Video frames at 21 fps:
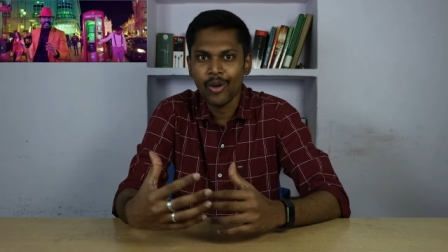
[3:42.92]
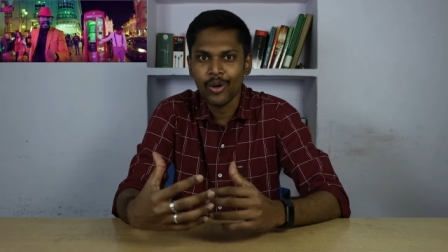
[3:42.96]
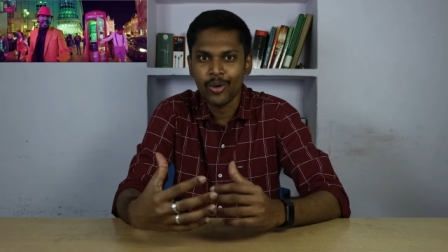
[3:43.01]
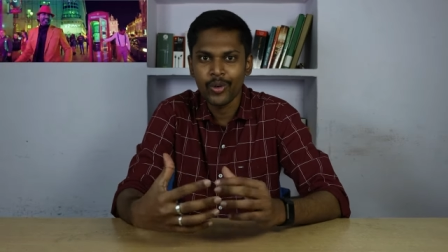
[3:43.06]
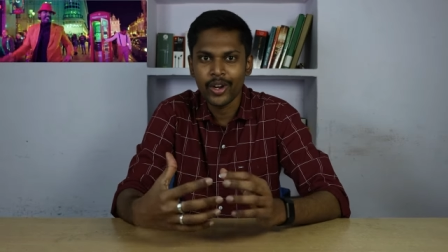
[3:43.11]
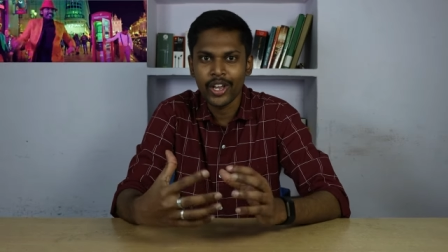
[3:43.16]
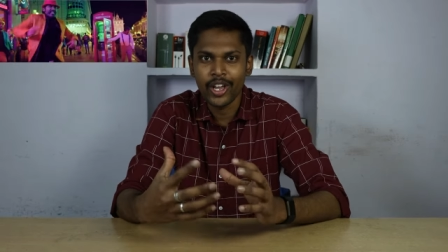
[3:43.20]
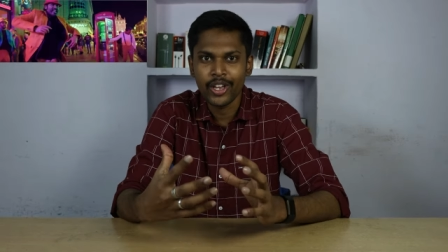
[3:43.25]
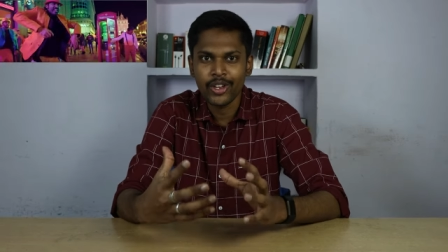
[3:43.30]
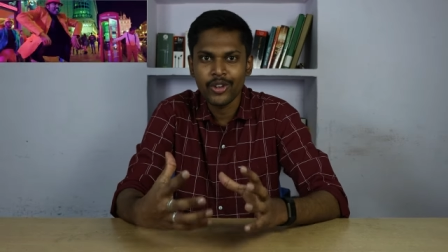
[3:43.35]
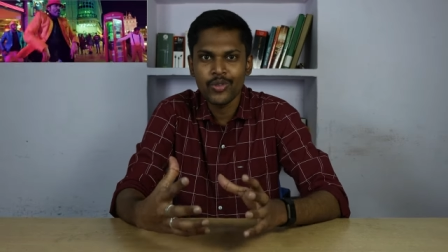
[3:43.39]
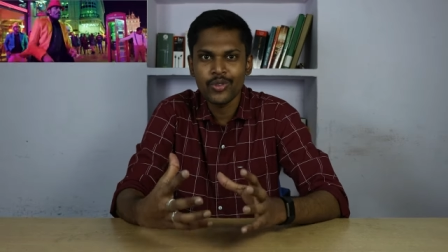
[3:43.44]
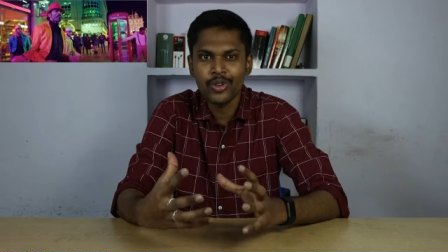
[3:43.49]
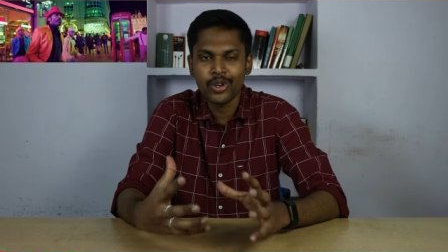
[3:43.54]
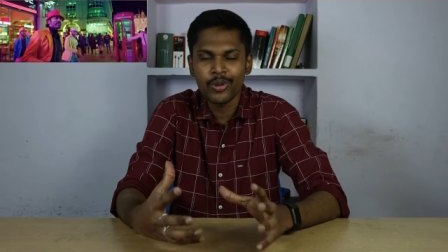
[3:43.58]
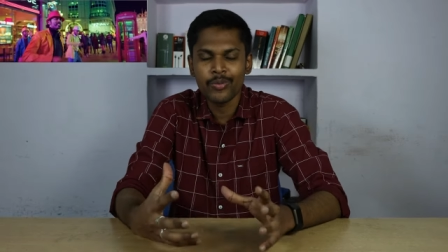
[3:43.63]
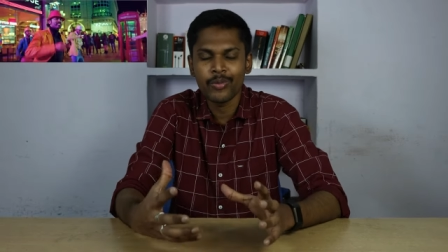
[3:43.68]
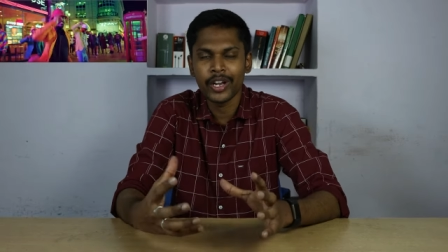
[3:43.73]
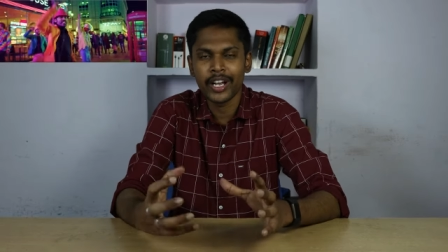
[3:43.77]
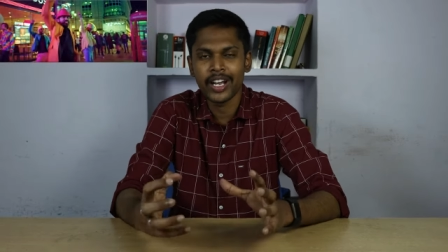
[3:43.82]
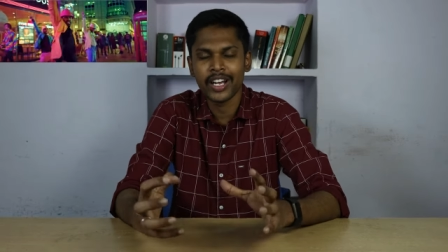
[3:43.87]
அவனுடைய
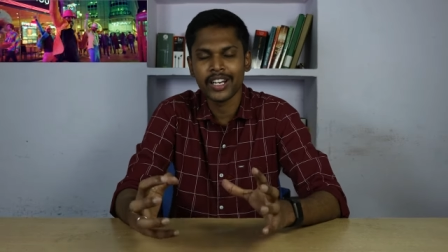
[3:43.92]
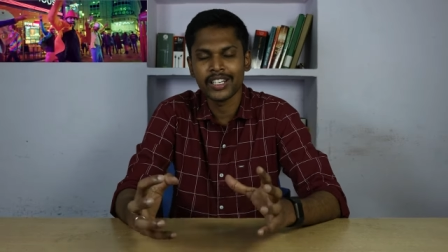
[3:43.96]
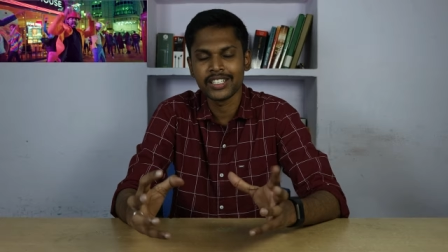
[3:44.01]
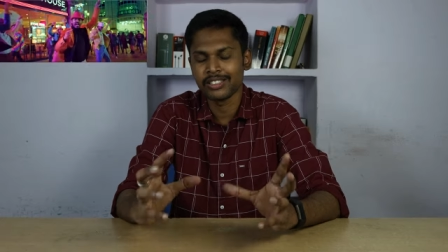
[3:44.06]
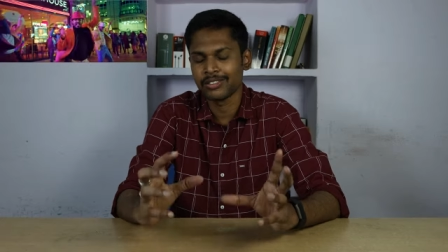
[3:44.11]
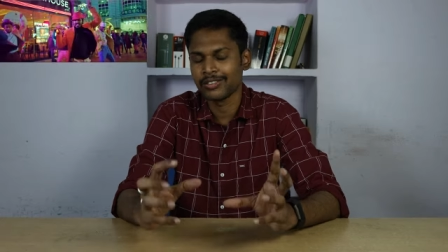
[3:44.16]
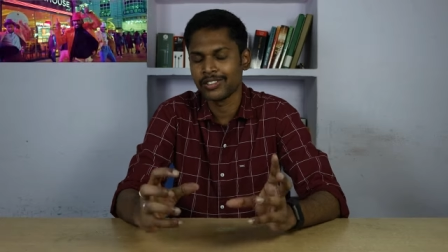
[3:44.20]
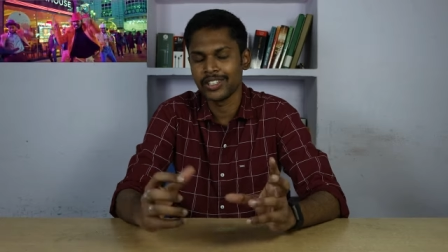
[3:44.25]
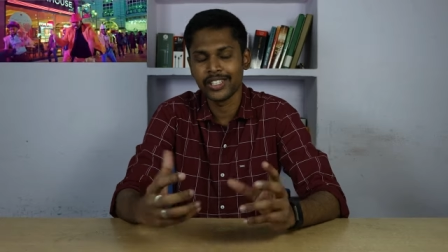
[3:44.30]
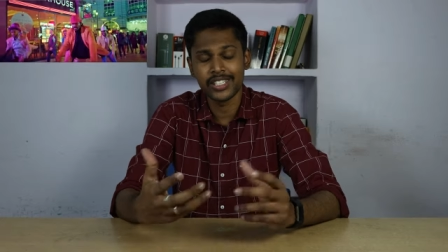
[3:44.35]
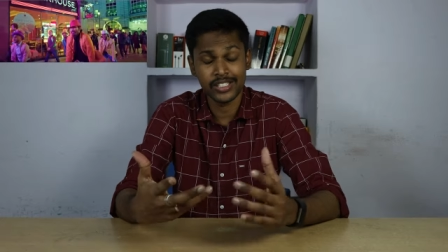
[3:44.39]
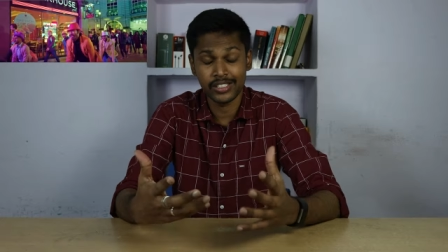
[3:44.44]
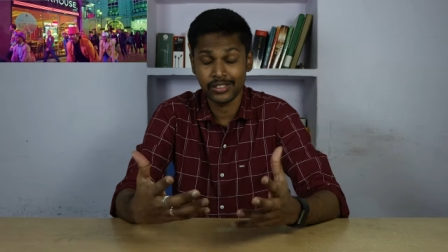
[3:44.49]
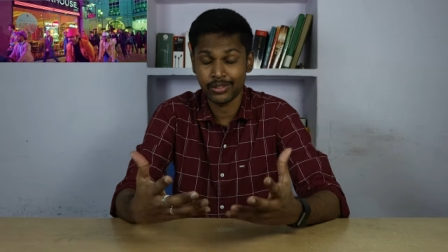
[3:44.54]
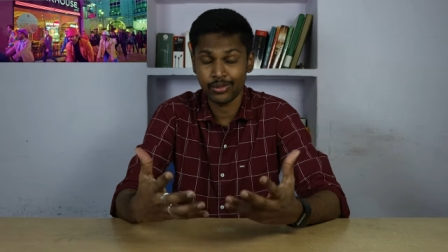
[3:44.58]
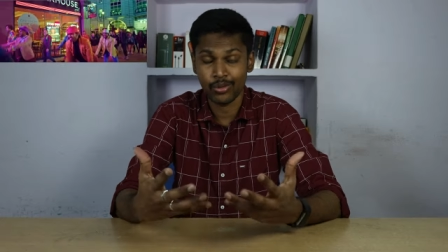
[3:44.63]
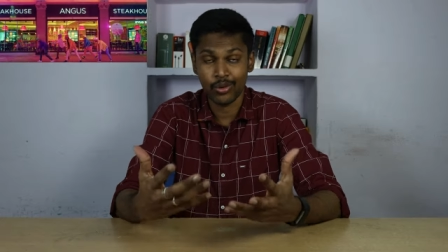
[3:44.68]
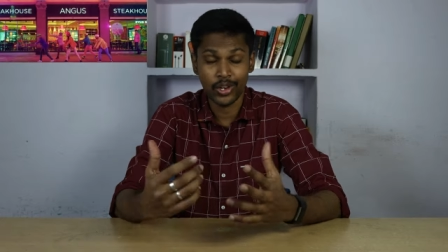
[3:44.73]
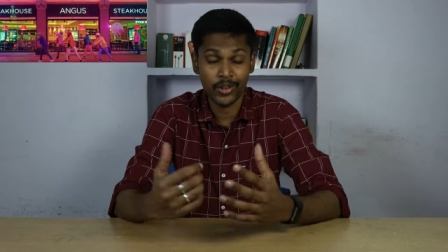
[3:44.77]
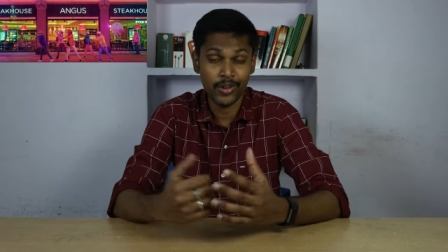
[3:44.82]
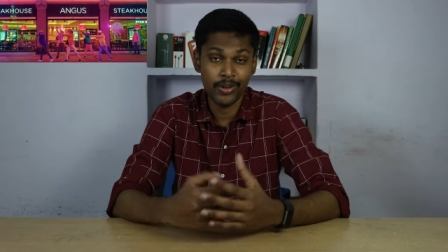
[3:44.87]
யூடியூப் ரெக்கார்ட்ஸ் வந்துட்டு
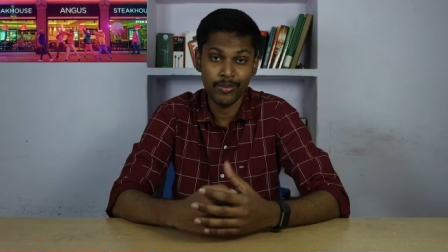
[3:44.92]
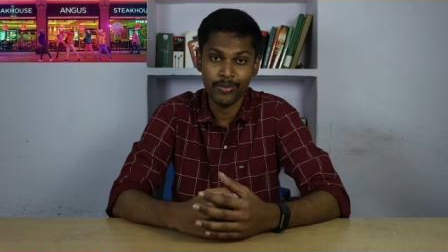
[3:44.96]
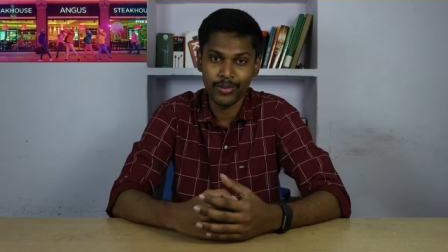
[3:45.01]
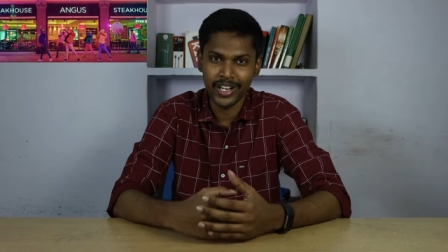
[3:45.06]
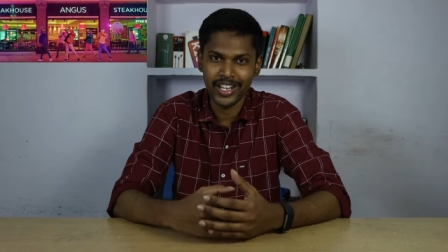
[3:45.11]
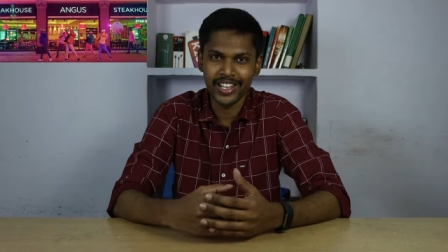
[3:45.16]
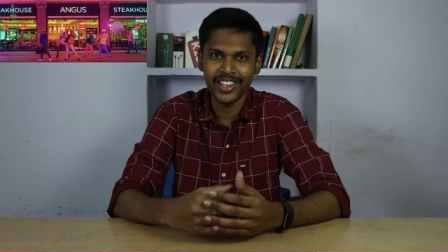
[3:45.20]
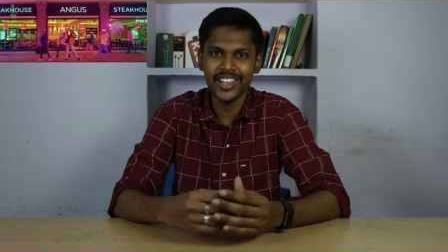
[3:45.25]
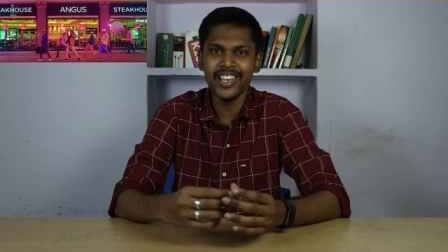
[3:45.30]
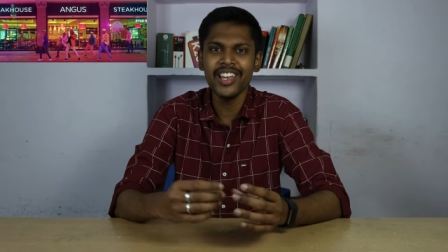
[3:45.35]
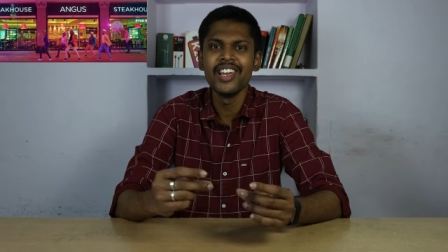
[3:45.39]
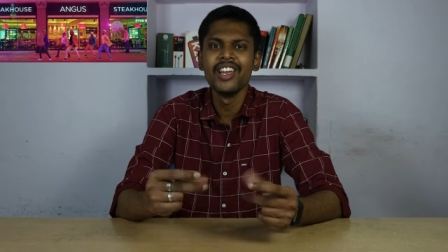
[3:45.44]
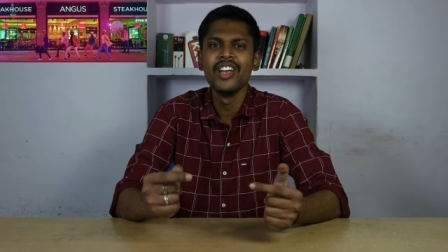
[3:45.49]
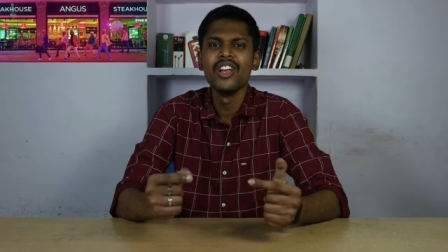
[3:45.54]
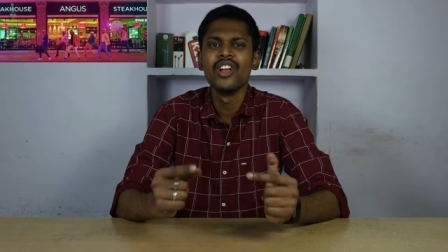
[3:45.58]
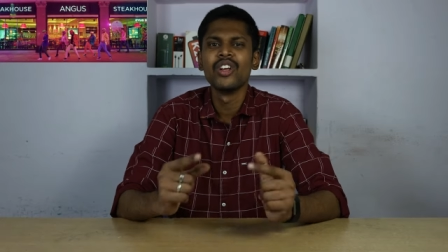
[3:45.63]
சொல்லவே முடியாது